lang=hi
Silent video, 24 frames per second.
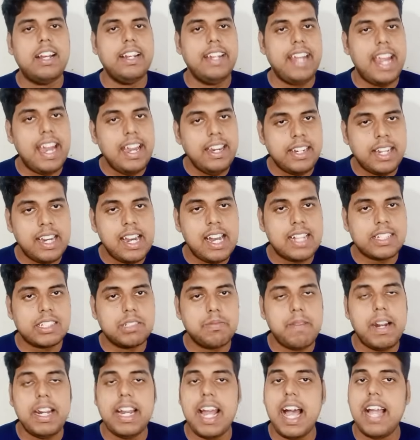ये
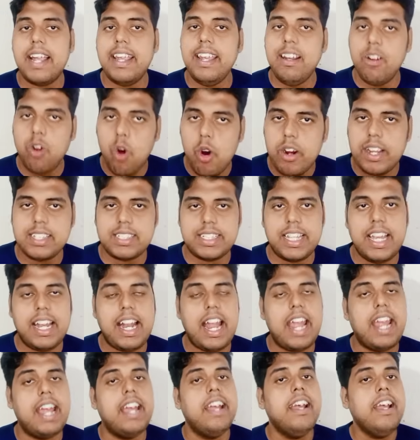इंटर आखिर हो किसके
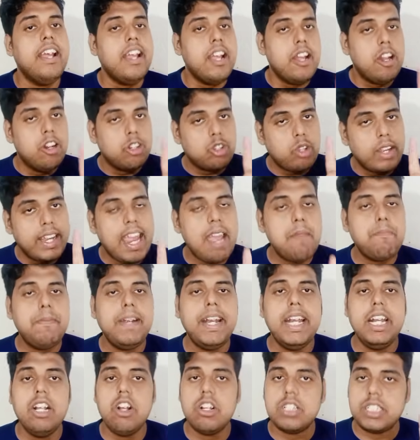रहे हैं तो ये
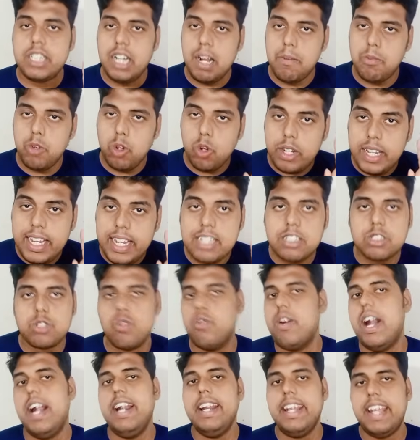वीडियो सिर्फ उन्हीं
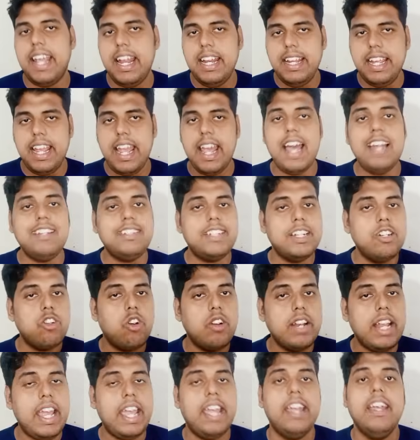स्टूडेंट के लिए है
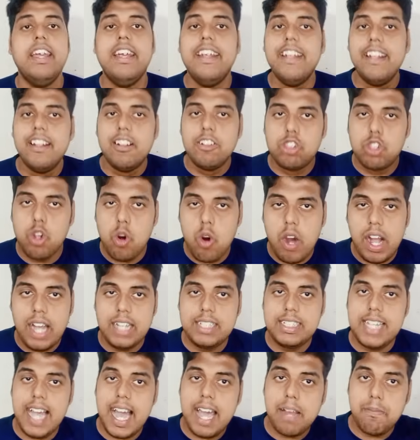जिन्होंने
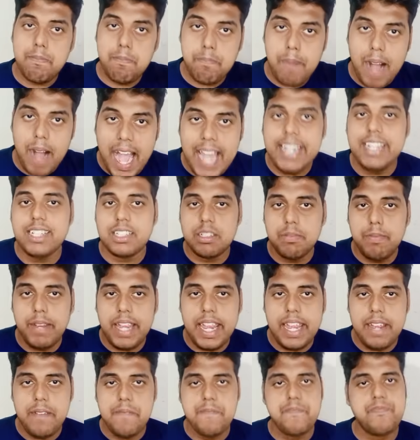2022
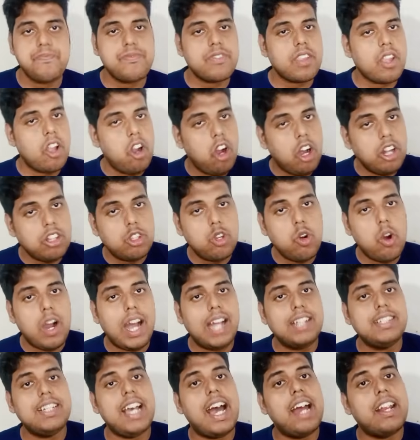में और
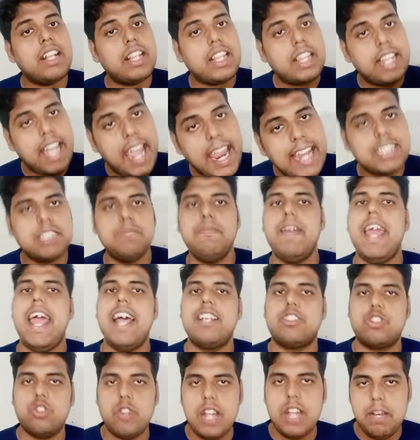2023 में
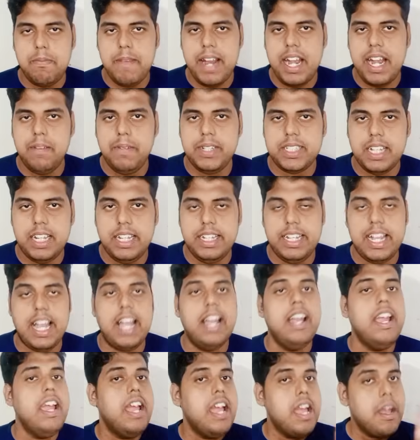एस में एडमिशन लिया है
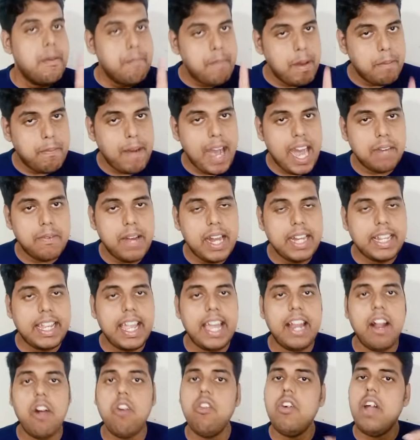मैं बार बार कह
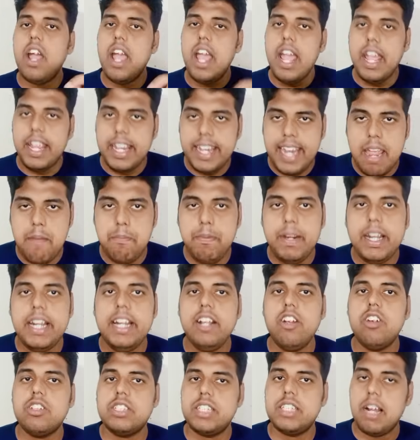रहा हूँ ये
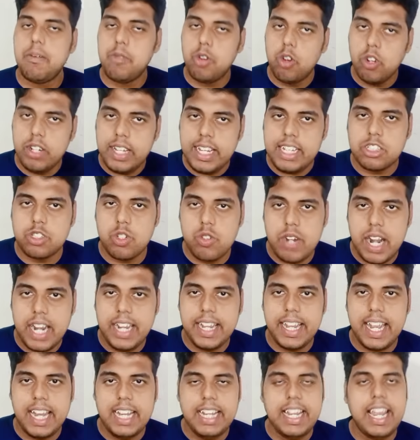वीडियो सिर्फ उन्हीं स्टूडेंट
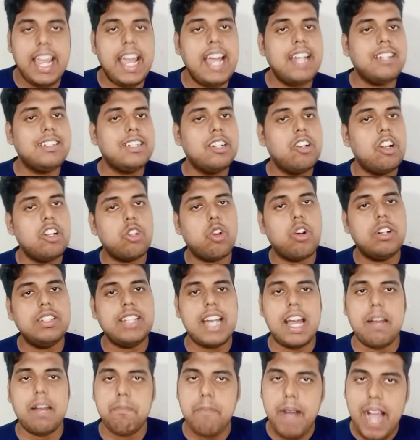के लिए है जिन्होंने
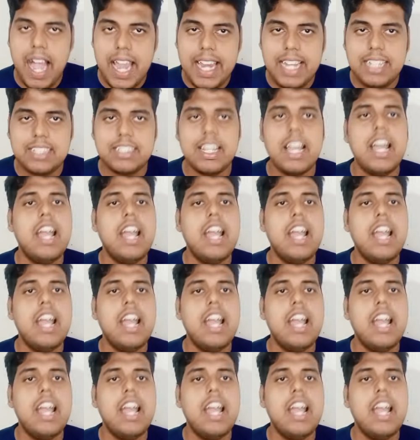2022